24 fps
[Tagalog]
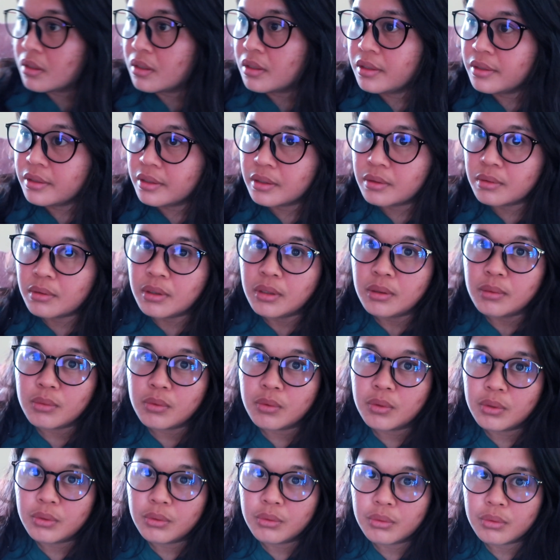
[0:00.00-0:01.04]
Hindi ko alam
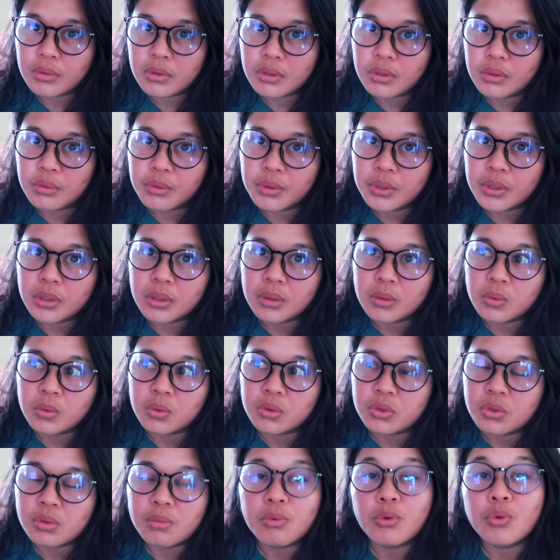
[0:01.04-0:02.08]
kung ano yung gagawin ko.
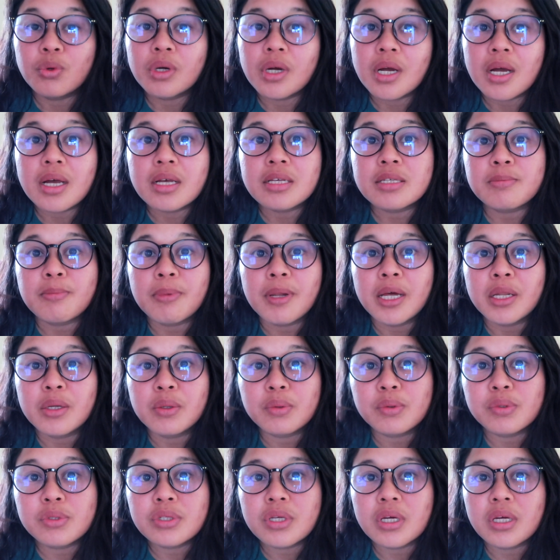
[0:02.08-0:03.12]
So, bukas,
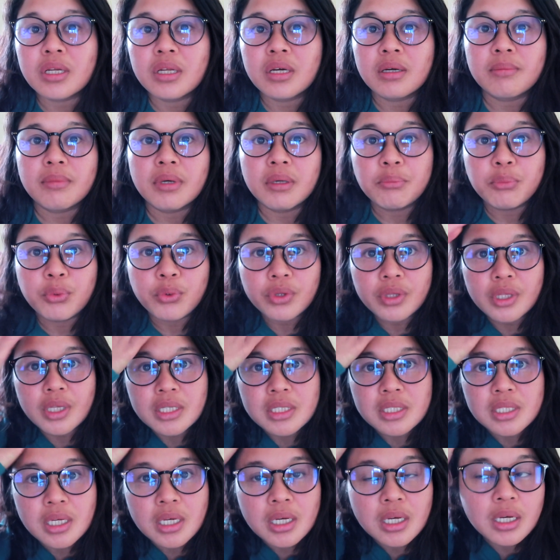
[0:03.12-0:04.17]
plano ko sanang magpunta
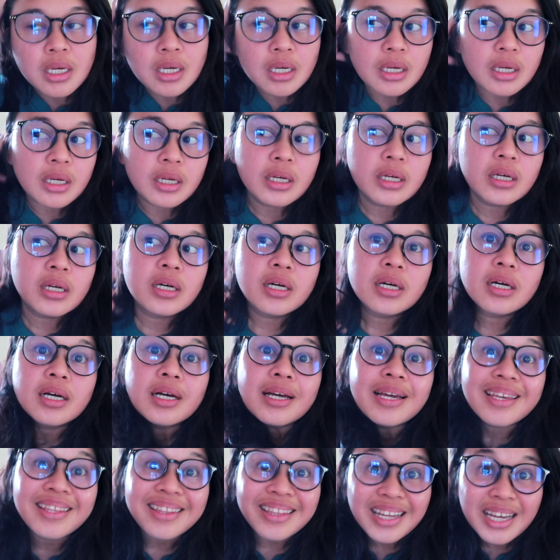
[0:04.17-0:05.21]
sa
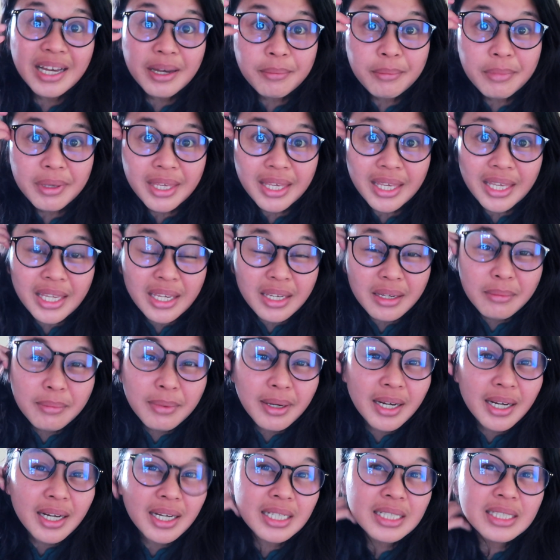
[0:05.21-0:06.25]
kay Tami, 'di
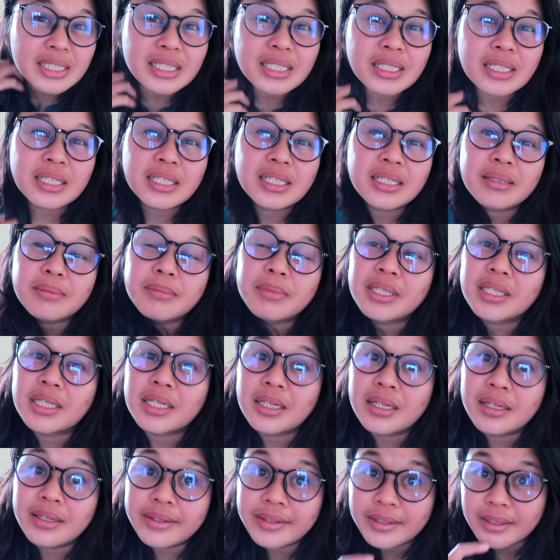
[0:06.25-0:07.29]
ba? Kasi
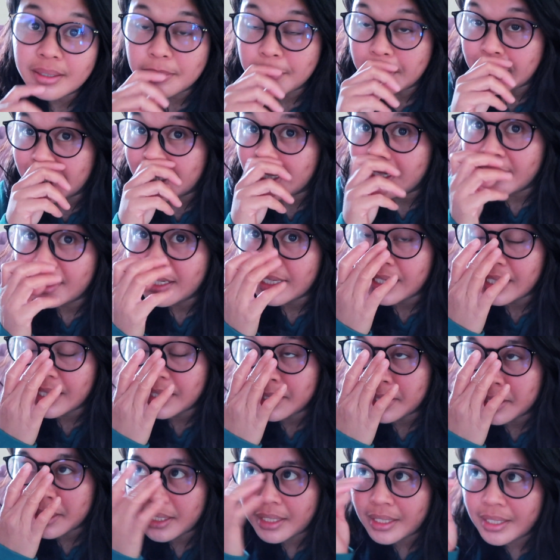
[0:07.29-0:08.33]
matagal din kaming hindi
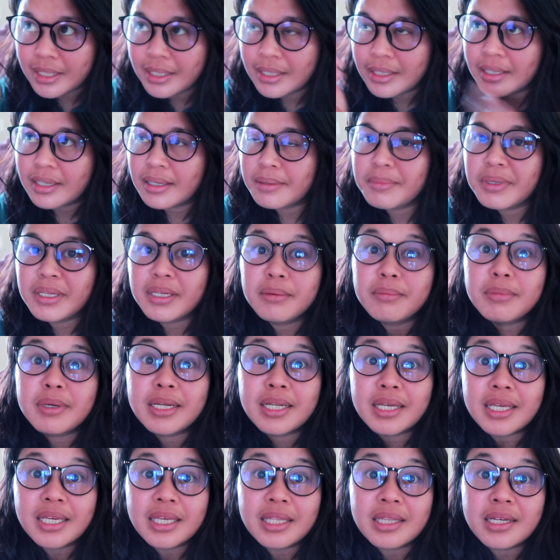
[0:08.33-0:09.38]
nagkita. Nagkita kami, 'di ba?
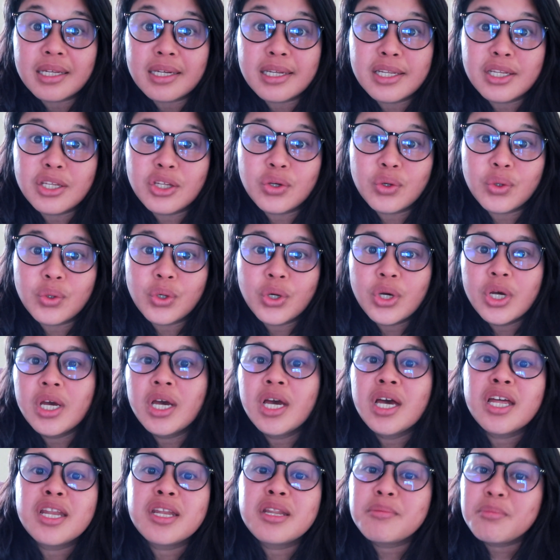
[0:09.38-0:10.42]
Nakita ninyo
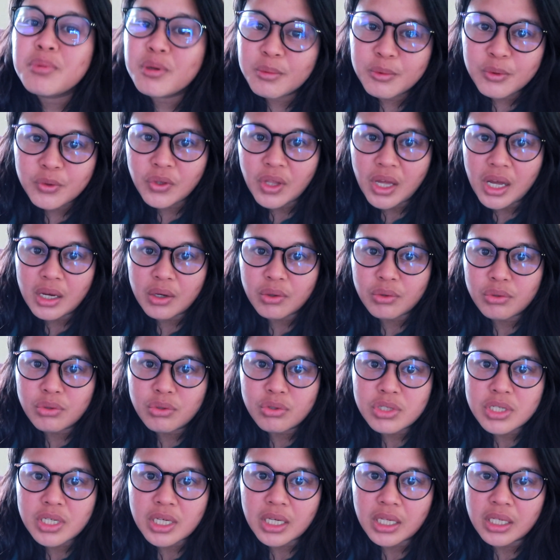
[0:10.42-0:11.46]
na pumunta ako doon
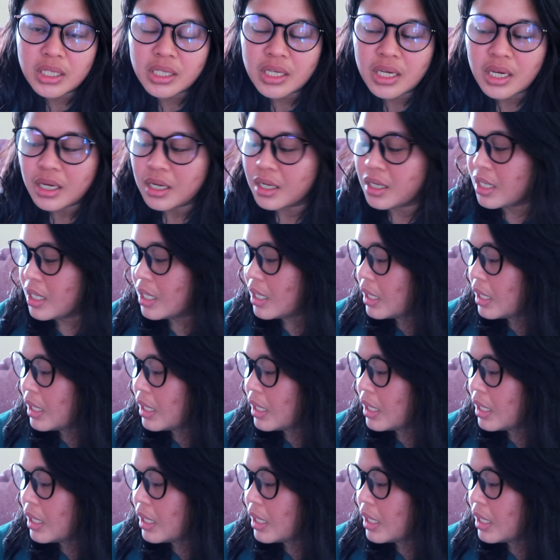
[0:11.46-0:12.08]
sa kanya.